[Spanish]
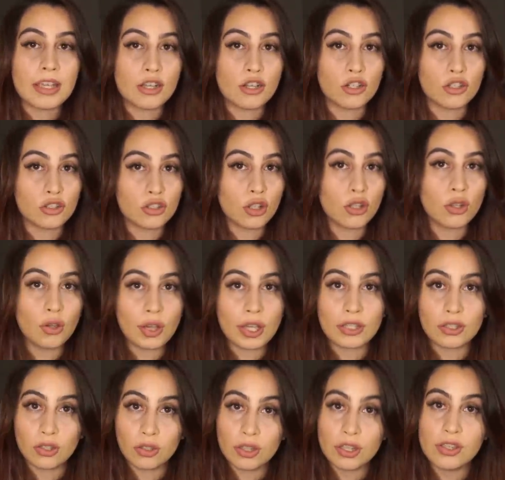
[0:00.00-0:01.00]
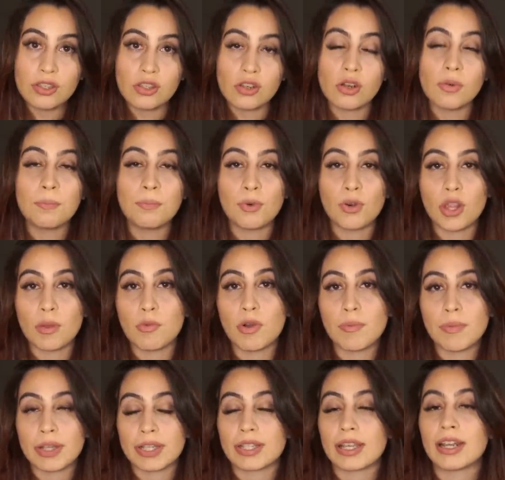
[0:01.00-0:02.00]
Y con todo esto dicho,
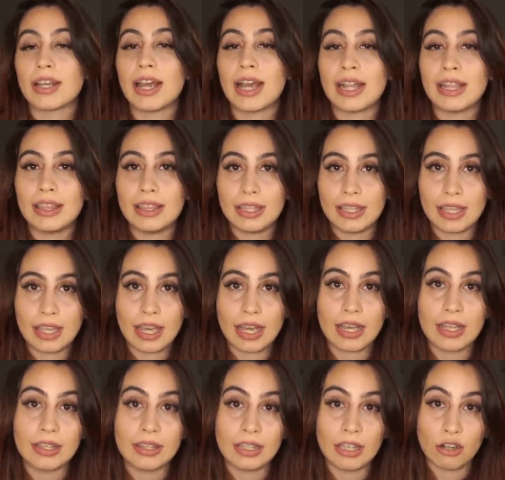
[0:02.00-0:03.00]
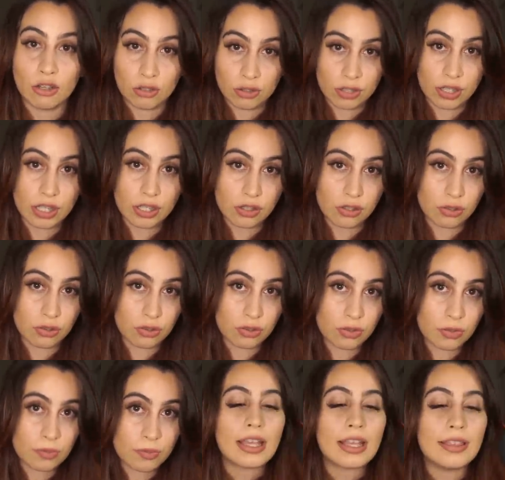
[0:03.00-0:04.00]
podemos pasar al día de los hechos.